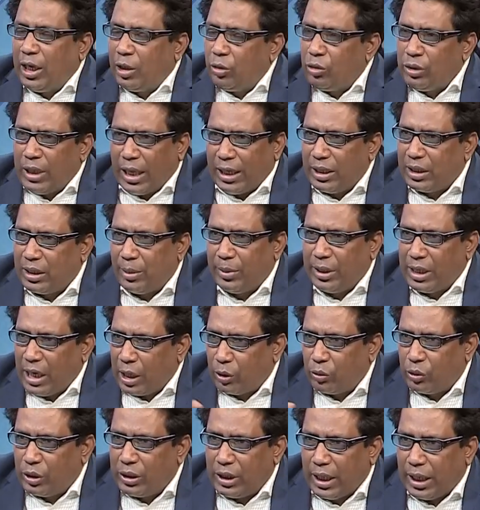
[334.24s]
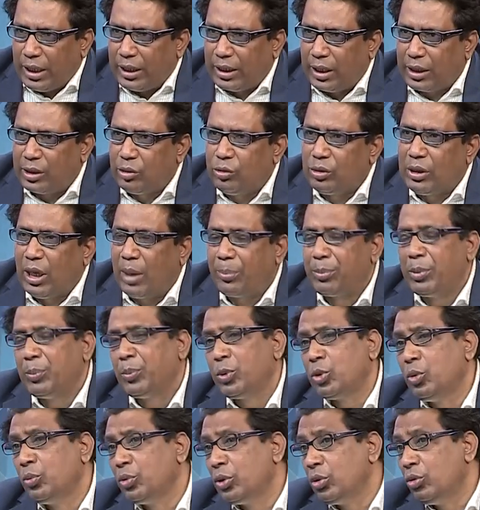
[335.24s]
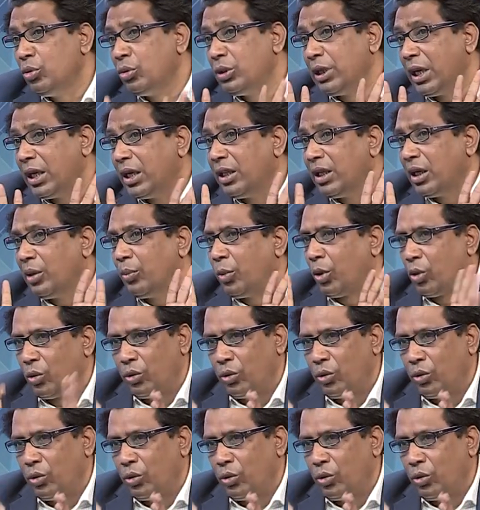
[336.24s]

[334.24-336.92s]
এখন নায়িকা বা নাটকের নায়িকা কিন্তু আপনি প্রথম কিন্তু দেখে দেখে বড়